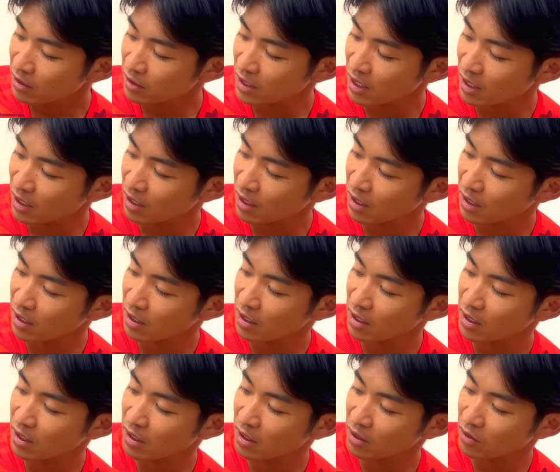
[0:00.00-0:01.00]
で、
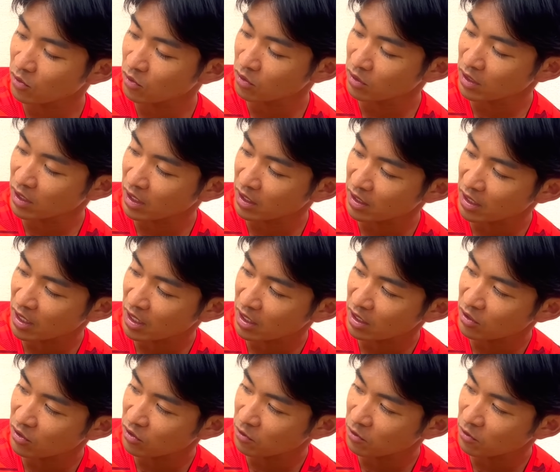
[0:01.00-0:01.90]
えー、ここの中でい